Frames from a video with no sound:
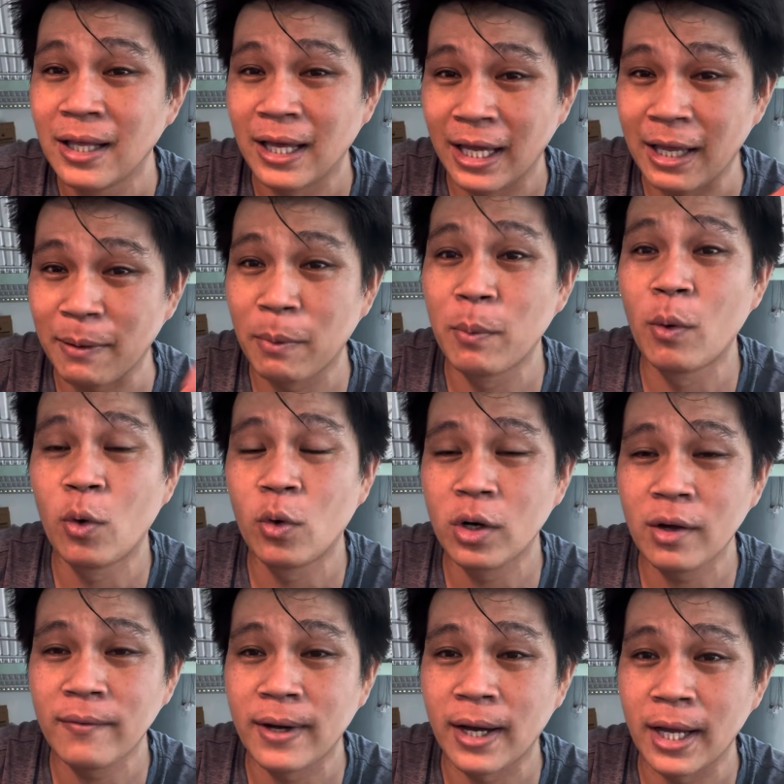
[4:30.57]
thì mình mua
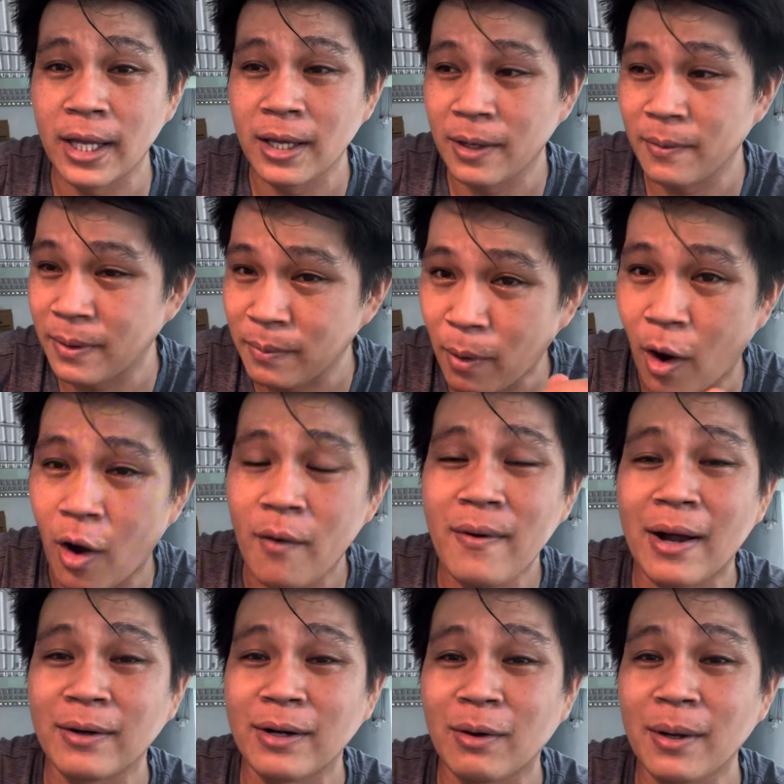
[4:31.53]
đó về thì mình bỏ
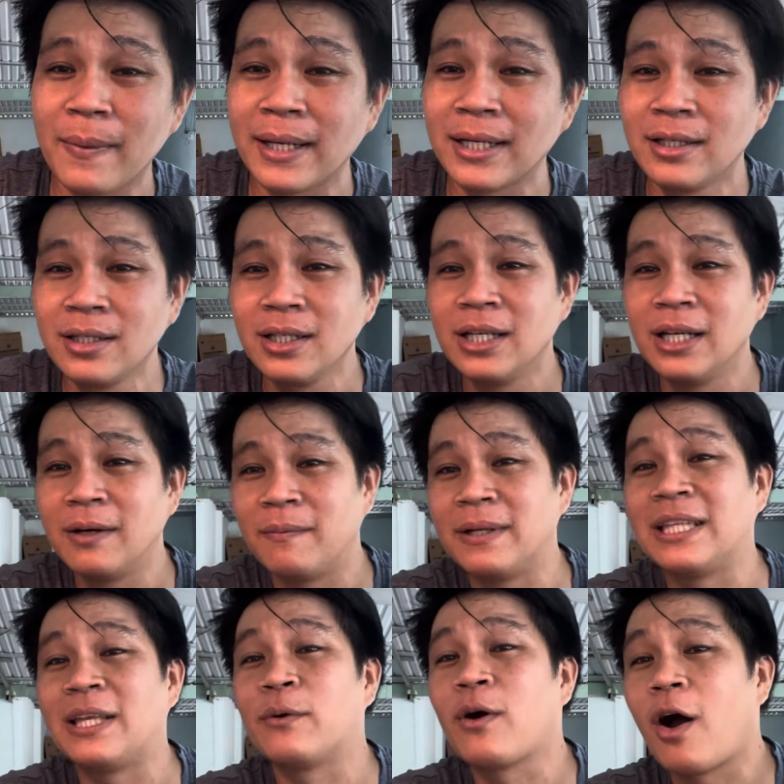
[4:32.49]
vào trong cái máy nước
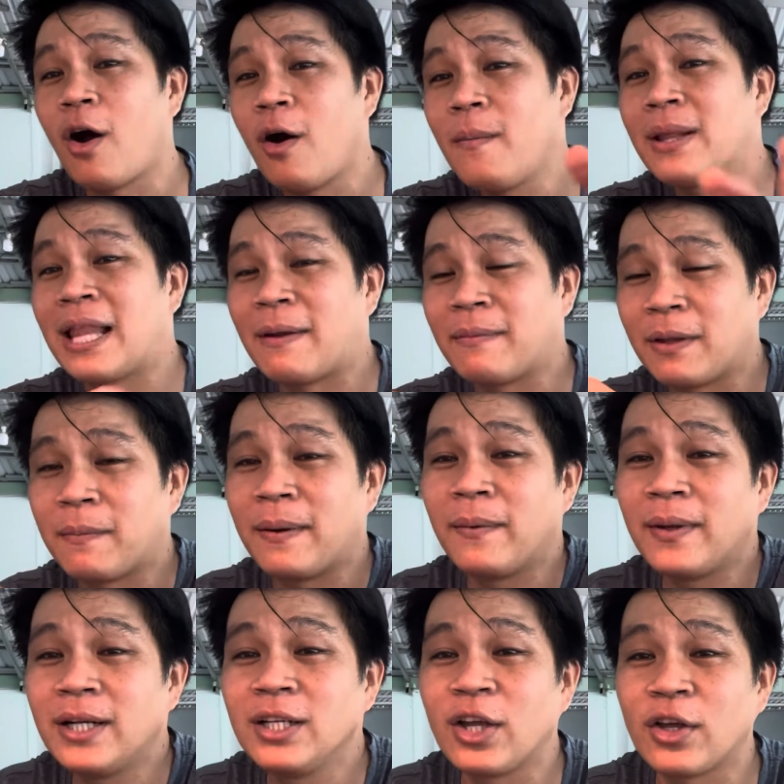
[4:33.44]
mình chịu khó mình làm từng máy
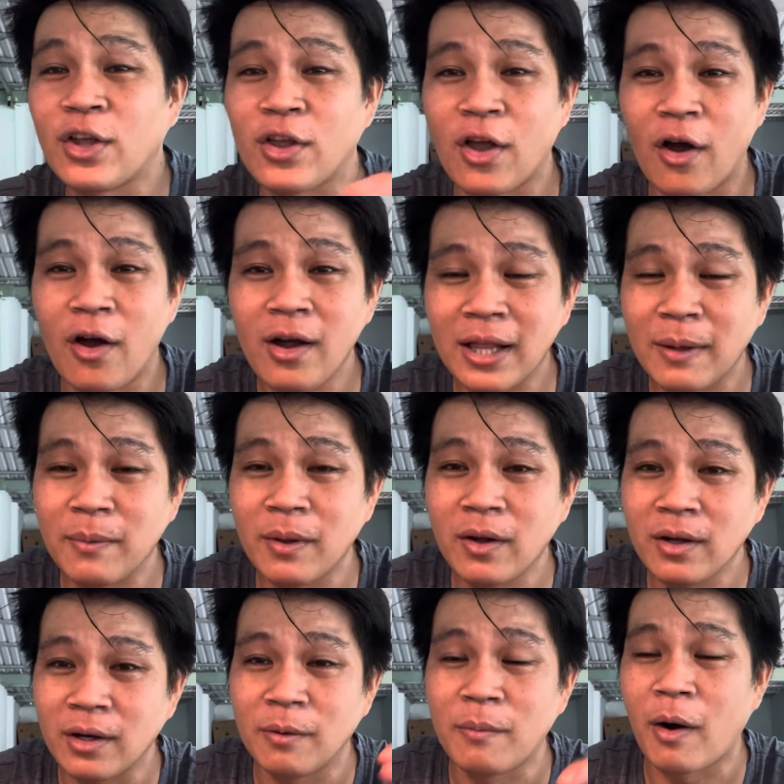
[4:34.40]
nước nhỏ nhỏ nhỏ anh em
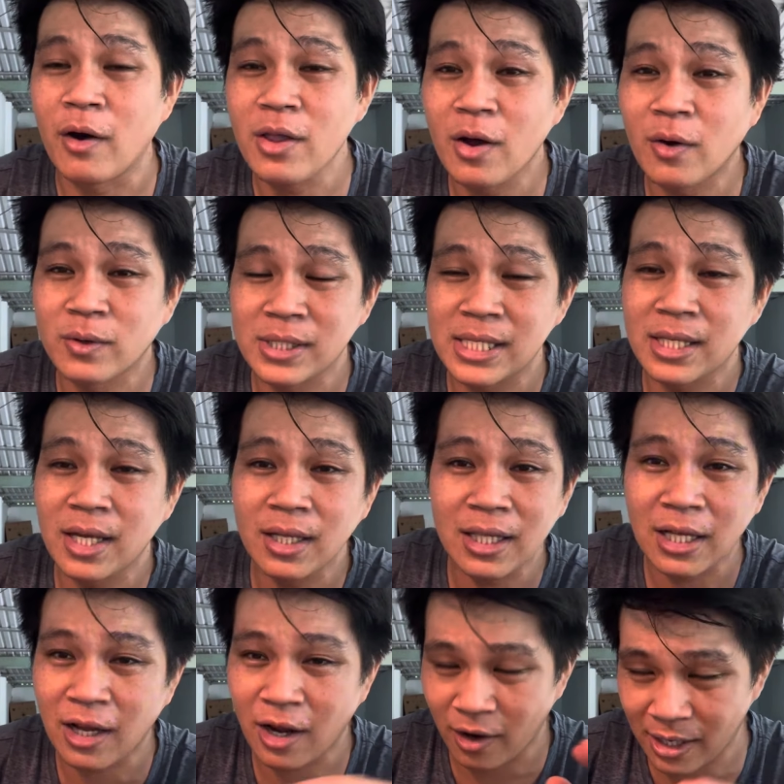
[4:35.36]
nói ừ bỏ vô nó sẽ chết
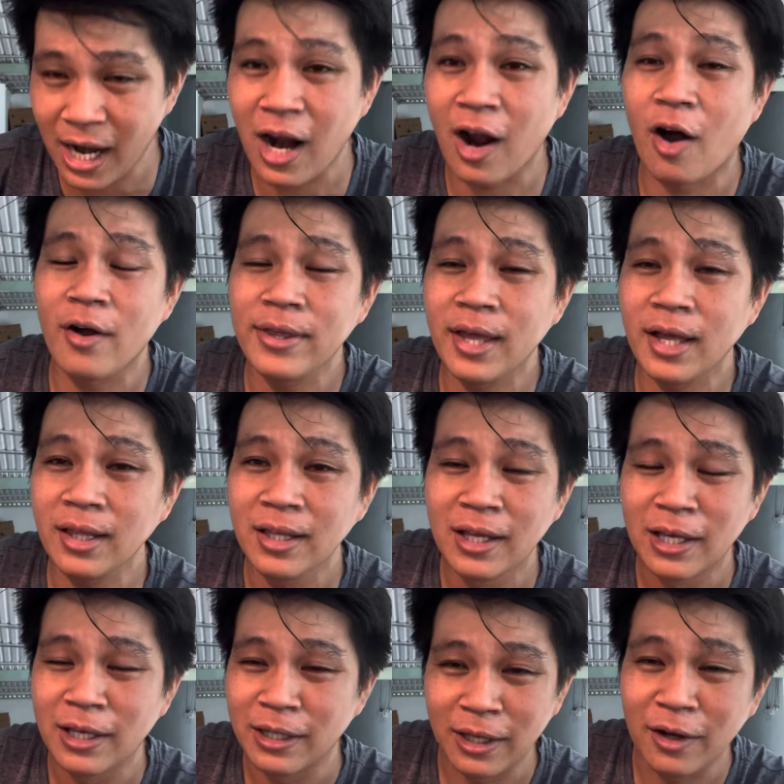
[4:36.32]
rất là khó chết
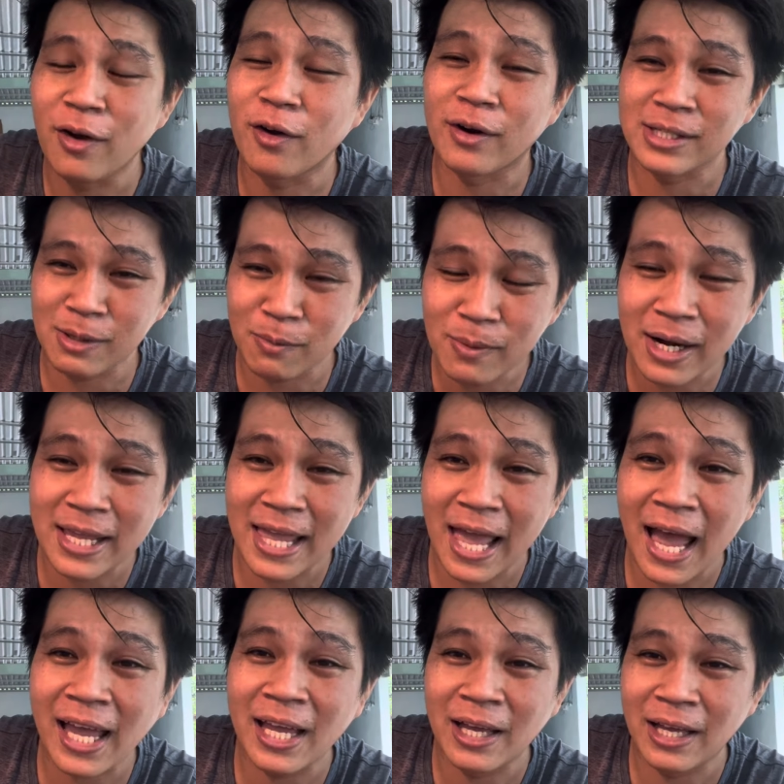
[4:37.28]
những con nó sống rất là
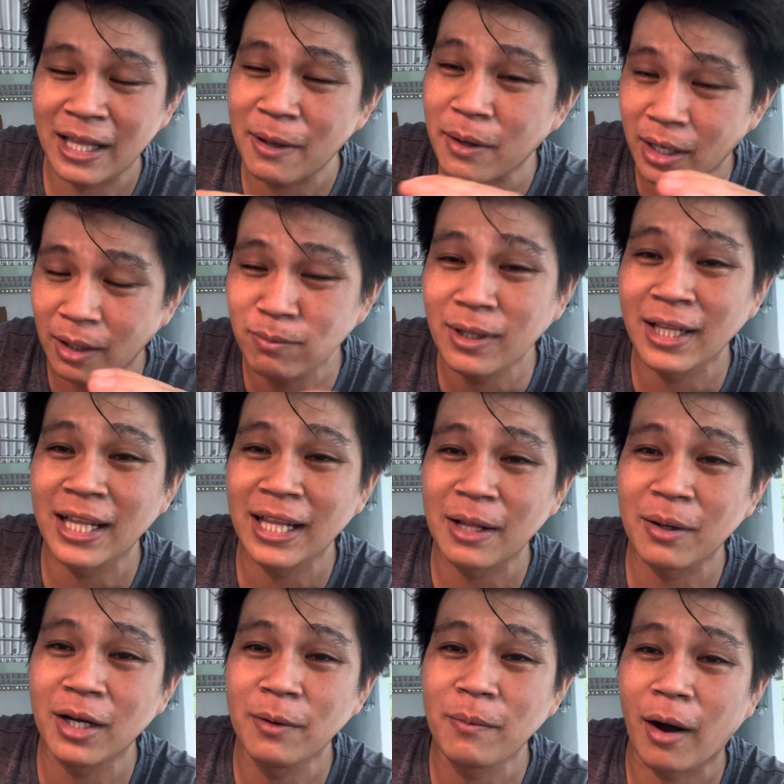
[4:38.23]
dài, anh em không tin anh
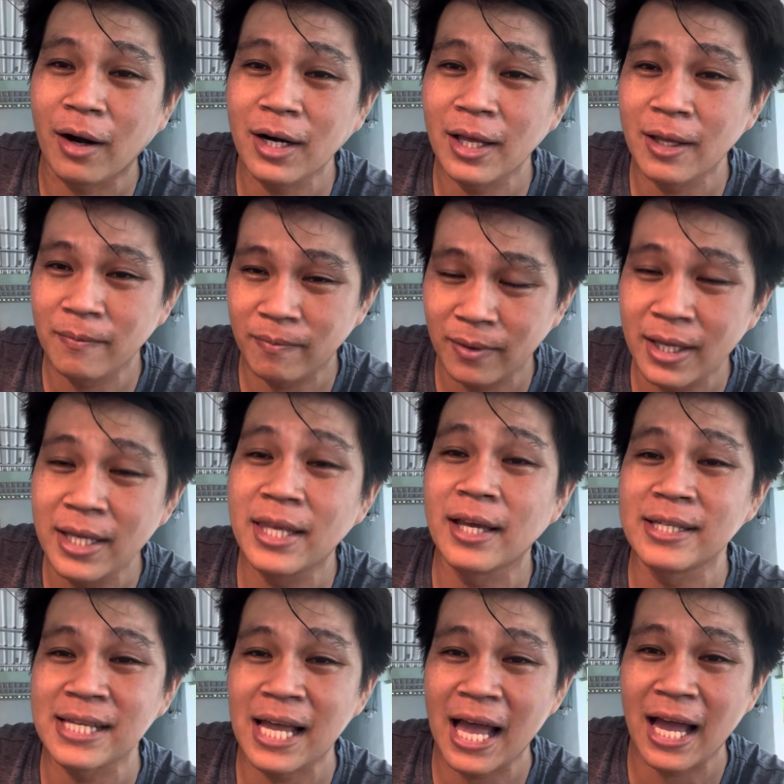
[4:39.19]
em thử bỏ đi đi
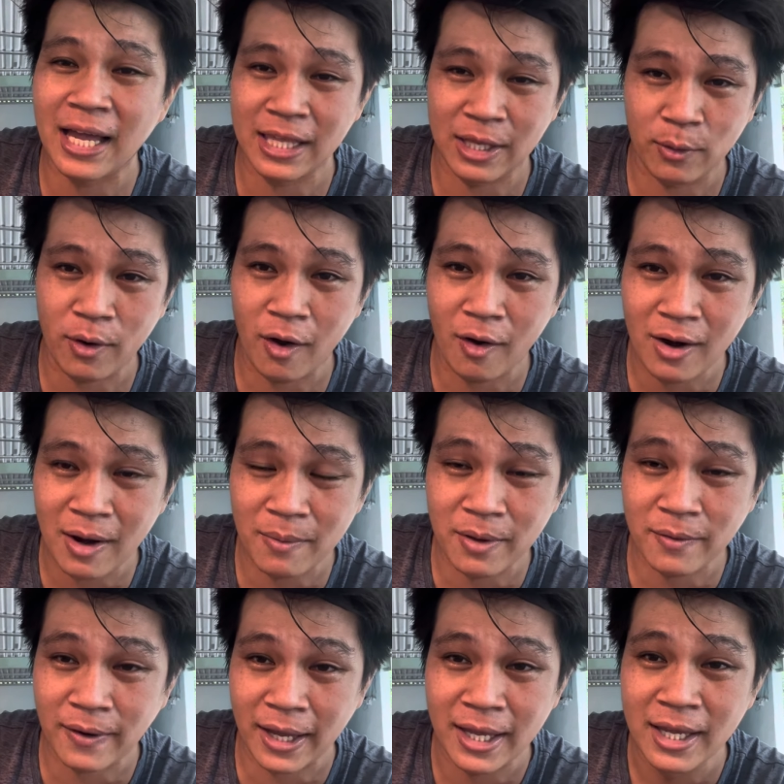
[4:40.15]
chơi xa thì chịu khó làm
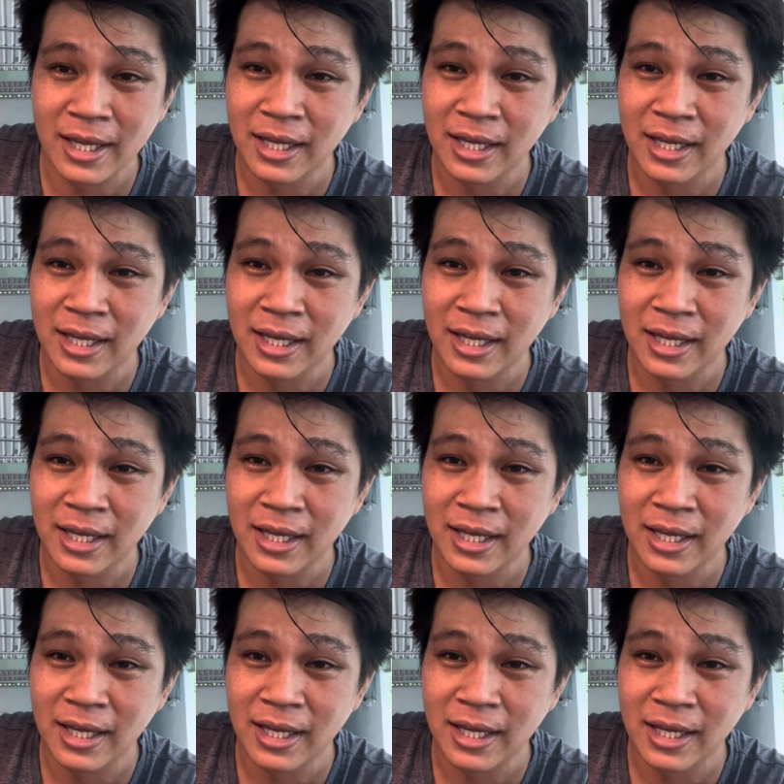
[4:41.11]
như vậy